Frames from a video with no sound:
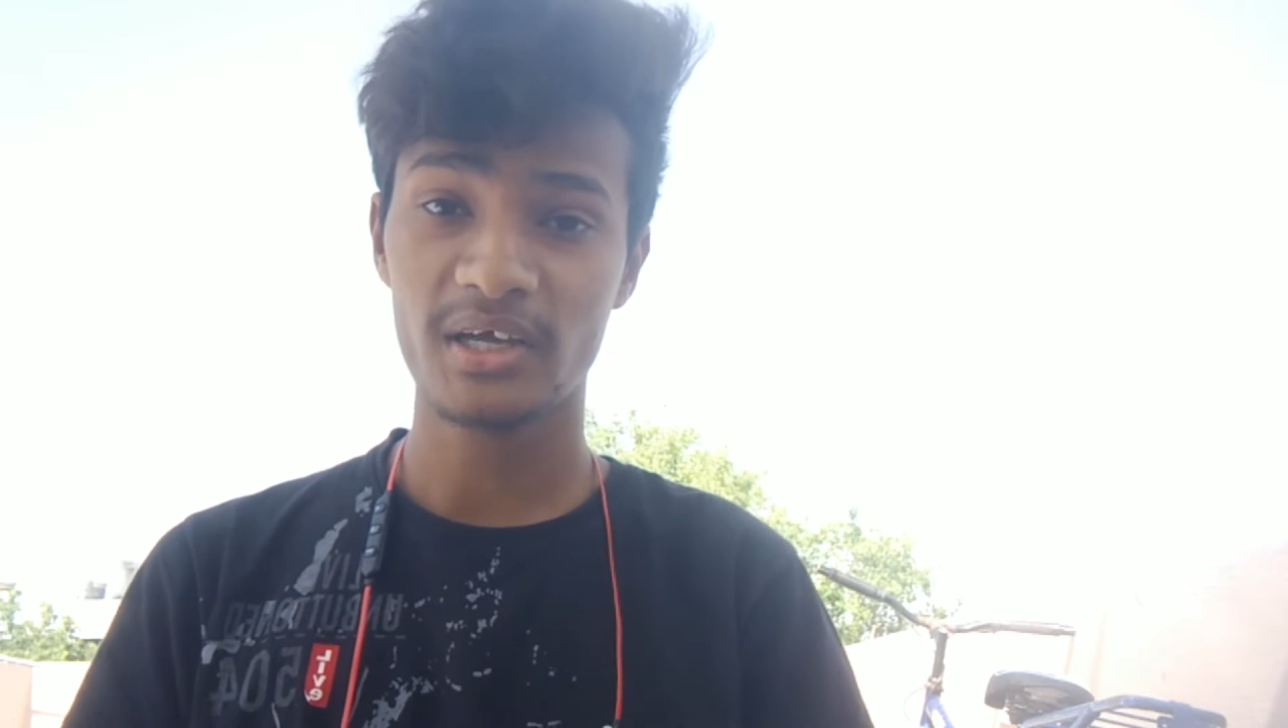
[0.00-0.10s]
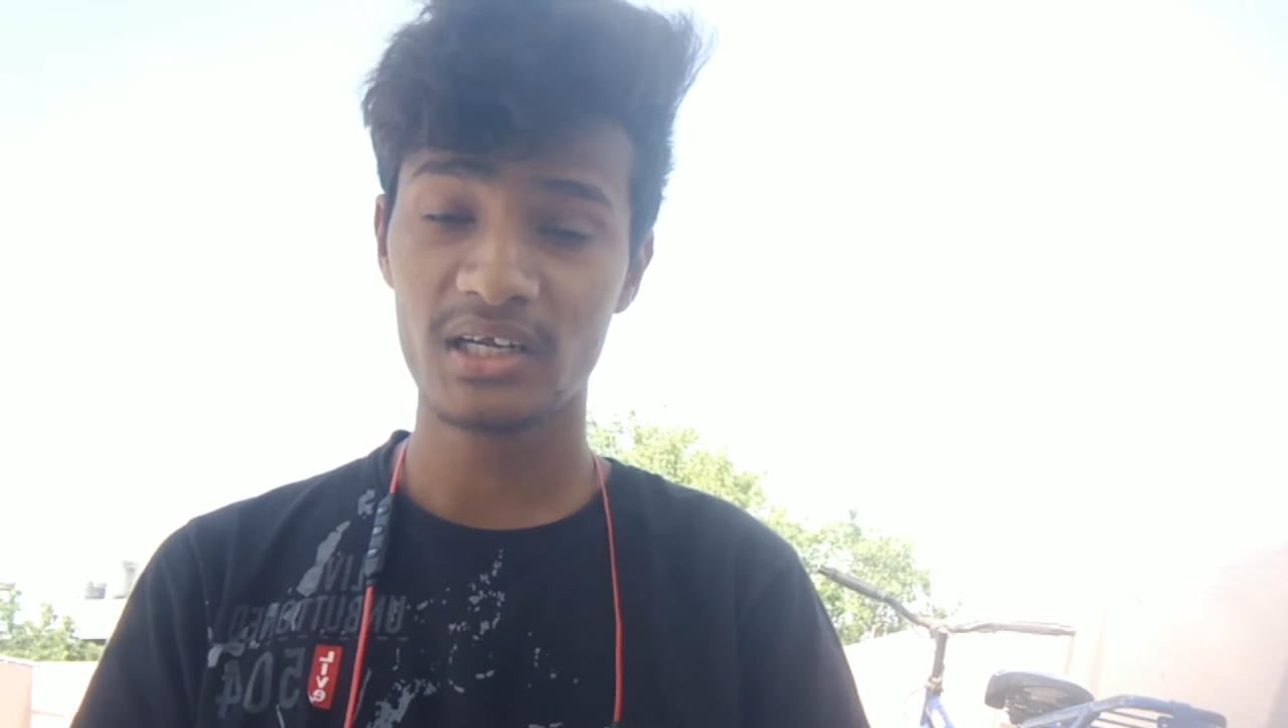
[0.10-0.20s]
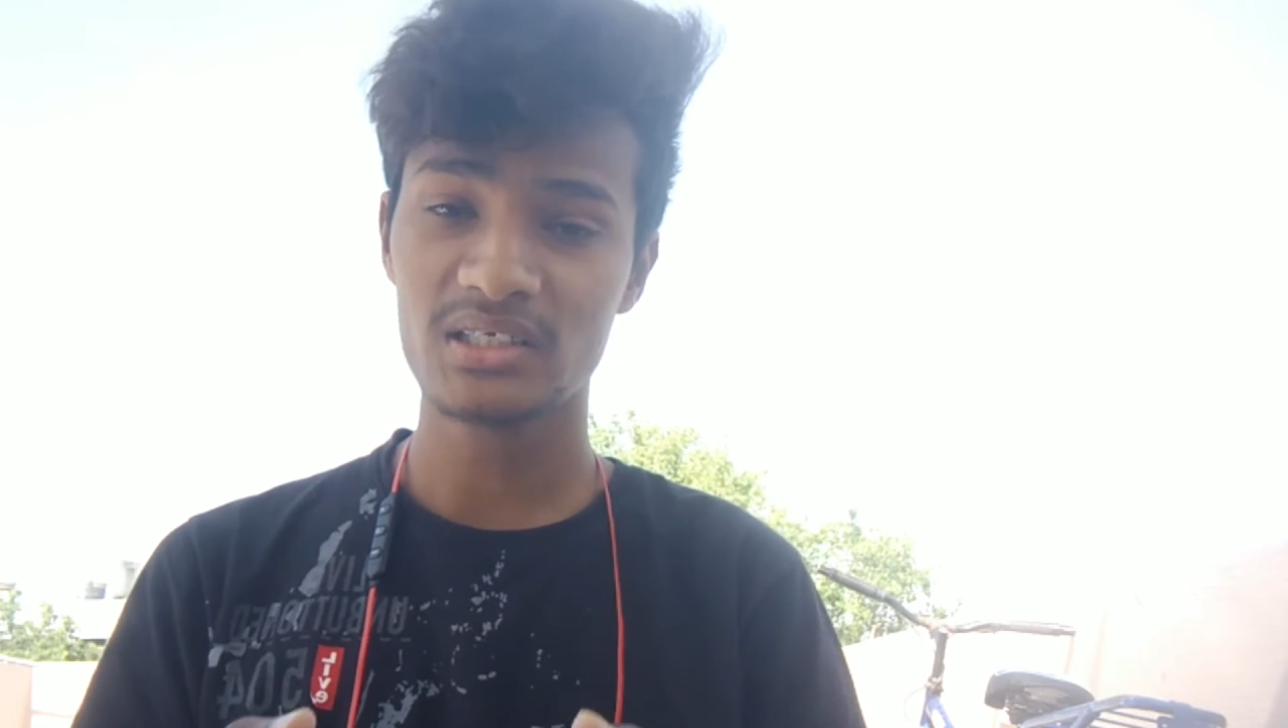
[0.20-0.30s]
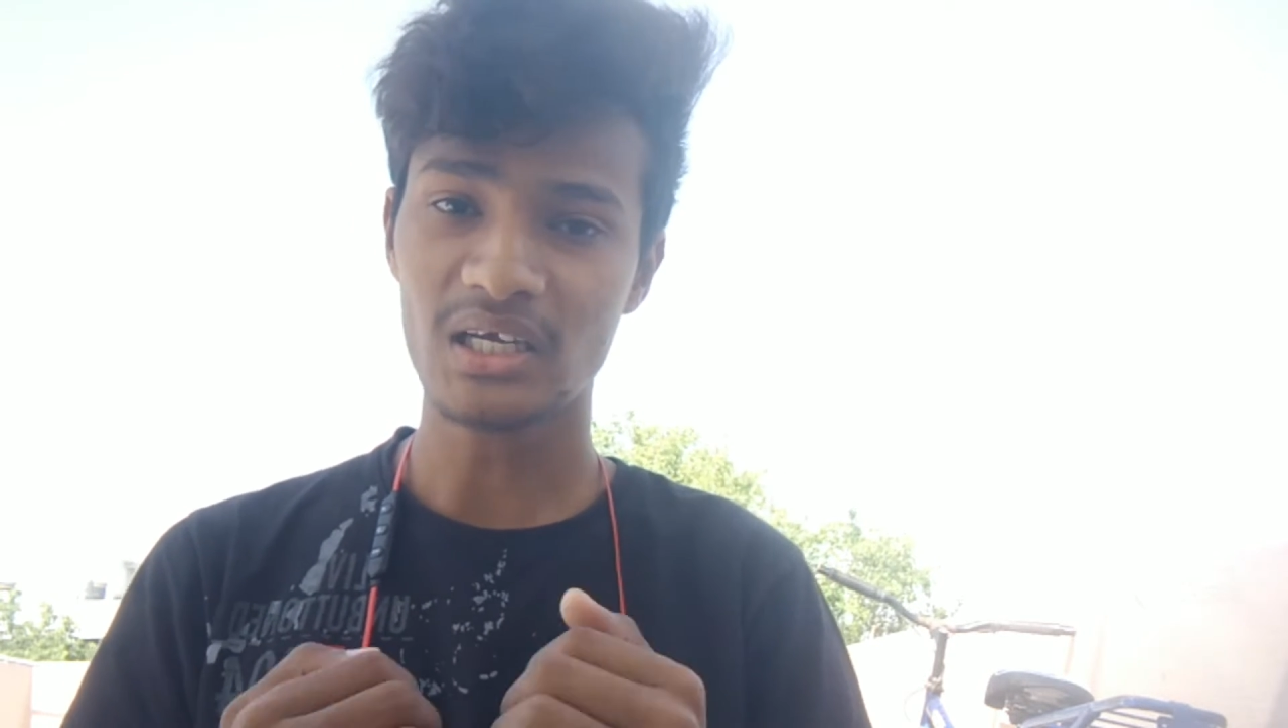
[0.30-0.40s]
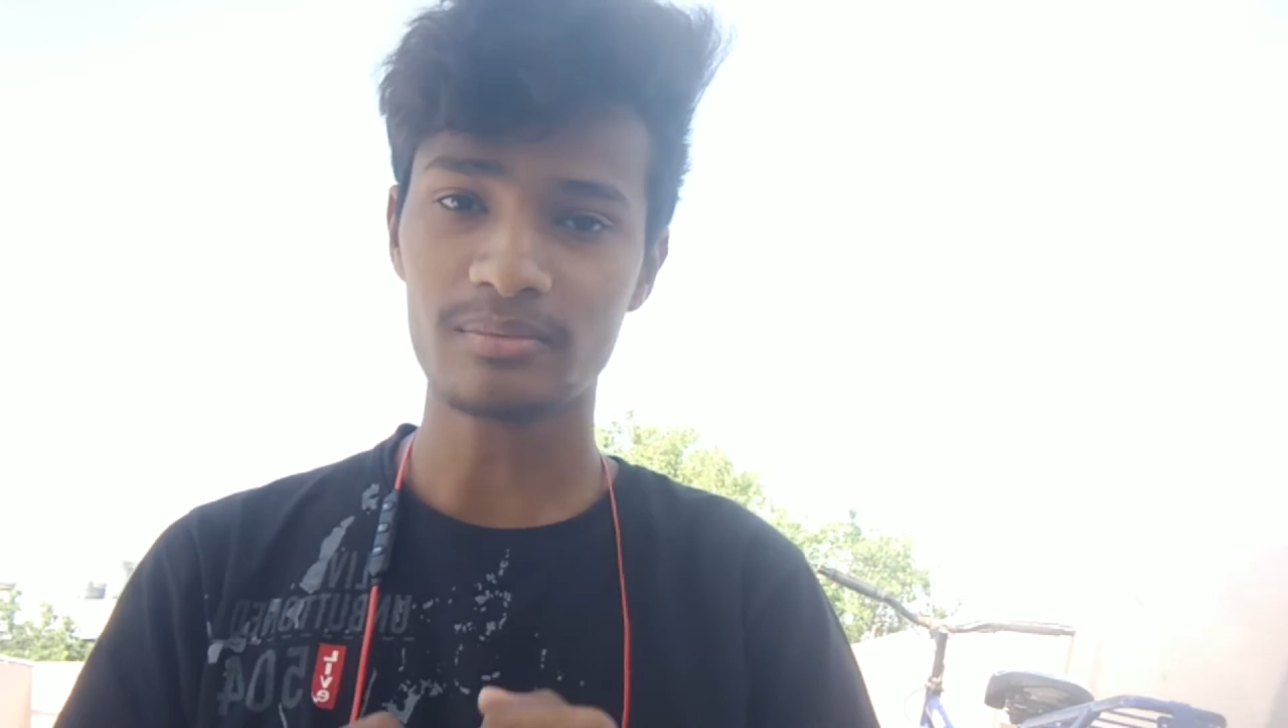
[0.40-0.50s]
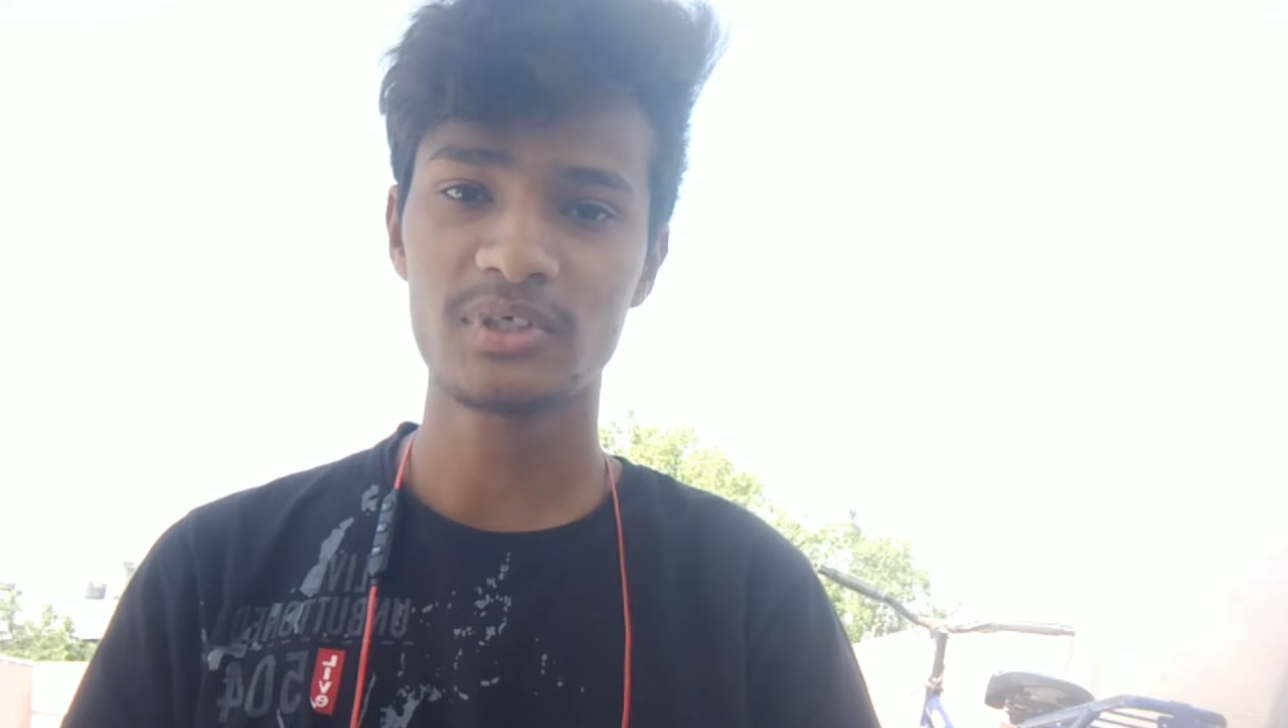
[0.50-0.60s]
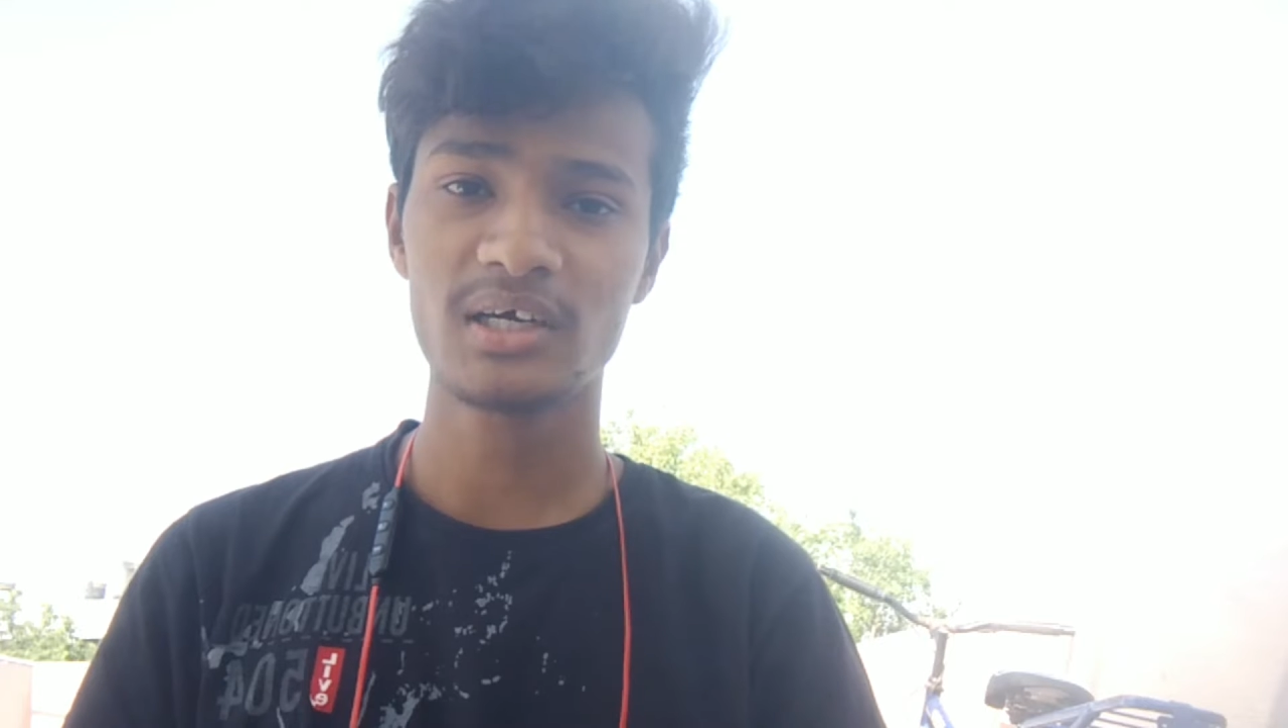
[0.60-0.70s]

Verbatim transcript: मेरे हिसाब